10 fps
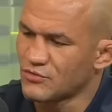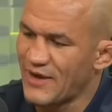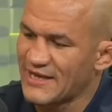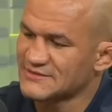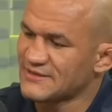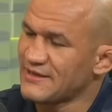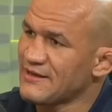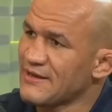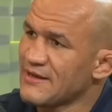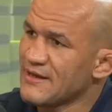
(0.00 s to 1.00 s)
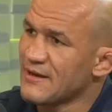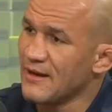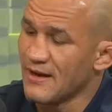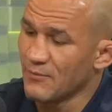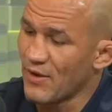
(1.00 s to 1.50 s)
wrestling,
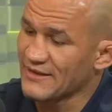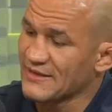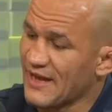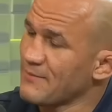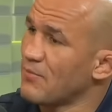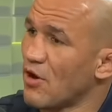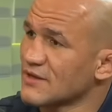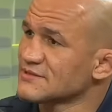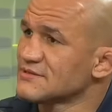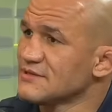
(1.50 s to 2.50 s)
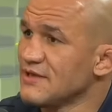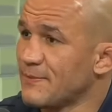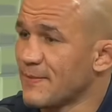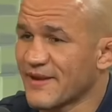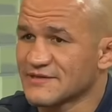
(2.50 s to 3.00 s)
uh, muay thai, boxe e
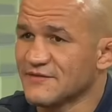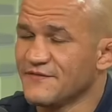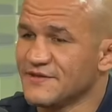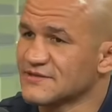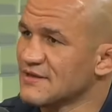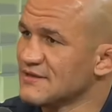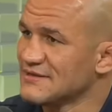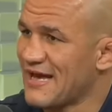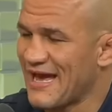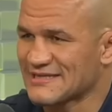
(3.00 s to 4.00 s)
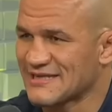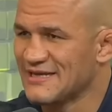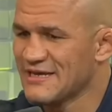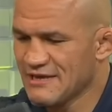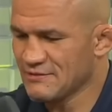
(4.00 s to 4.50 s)
Fechou. preparação física. Essa,
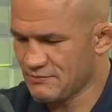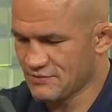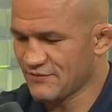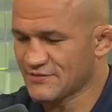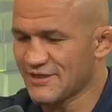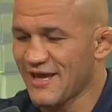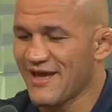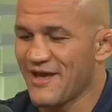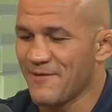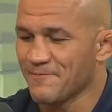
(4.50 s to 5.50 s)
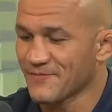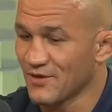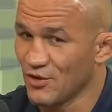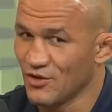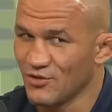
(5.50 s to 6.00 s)
é, se você quer.
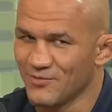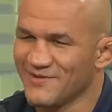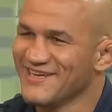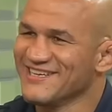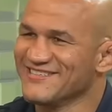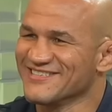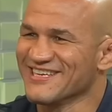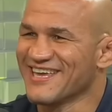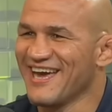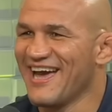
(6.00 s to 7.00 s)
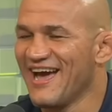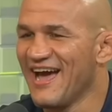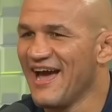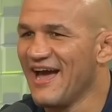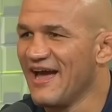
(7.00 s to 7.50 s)
Oh, oh se você
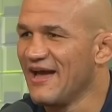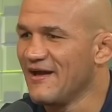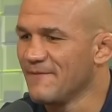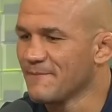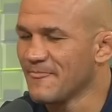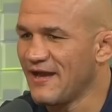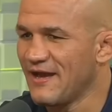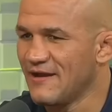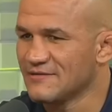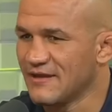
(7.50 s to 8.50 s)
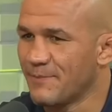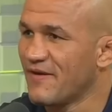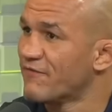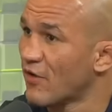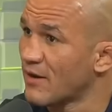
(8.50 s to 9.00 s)
quer é, ter
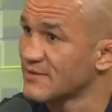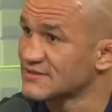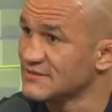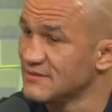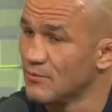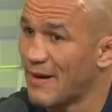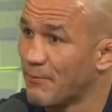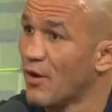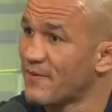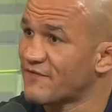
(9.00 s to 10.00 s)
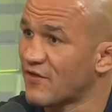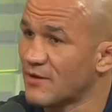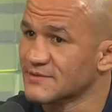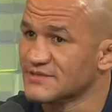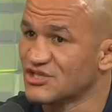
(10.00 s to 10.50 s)
performance, uma boa
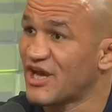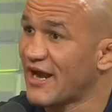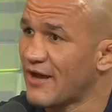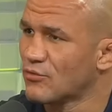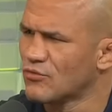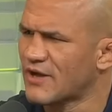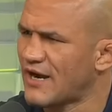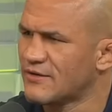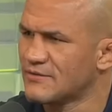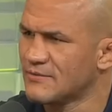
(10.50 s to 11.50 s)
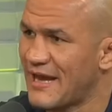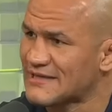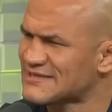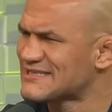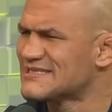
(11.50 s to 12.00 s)
performance, chegar em algum lugar,
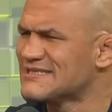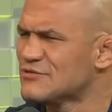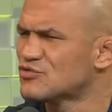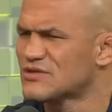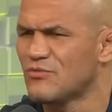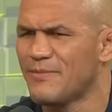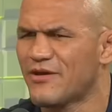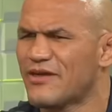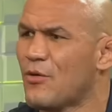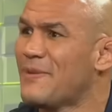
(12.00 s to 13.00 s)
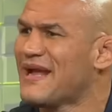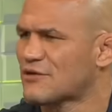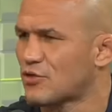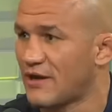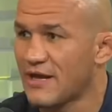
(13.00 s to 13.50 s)
essas cinco são meio que
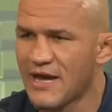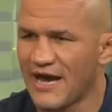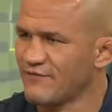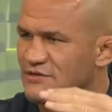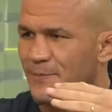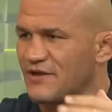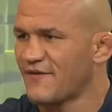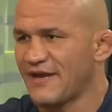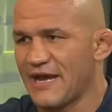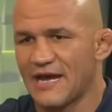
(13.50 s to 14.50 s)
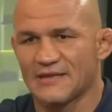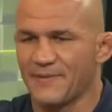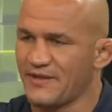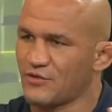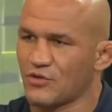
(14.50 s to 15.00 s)
obrigatórias. Aí você pode variar,
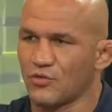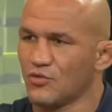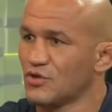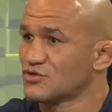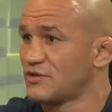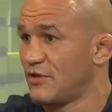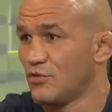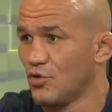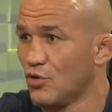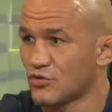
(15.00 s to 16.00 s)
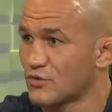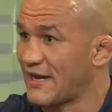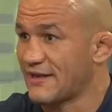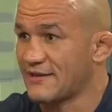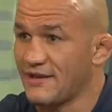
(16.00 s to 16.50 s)
dependendo do teu gosto, que nem o lioto,
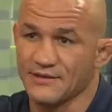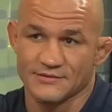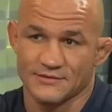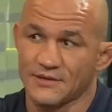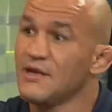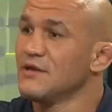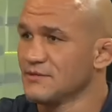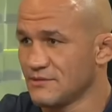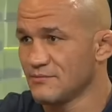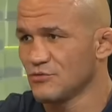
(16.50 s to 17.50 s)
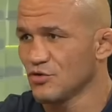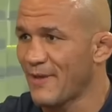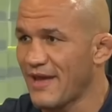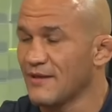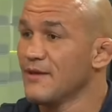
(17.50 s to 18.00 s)
karatê, é. tudo
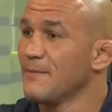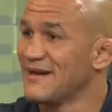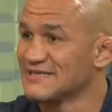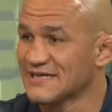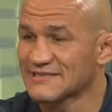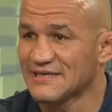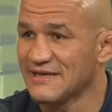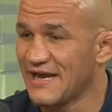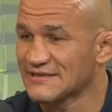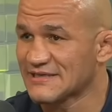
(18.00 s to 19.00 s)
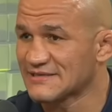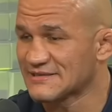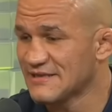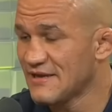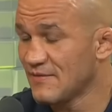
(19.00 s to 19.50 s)
bem. Mas essa, essas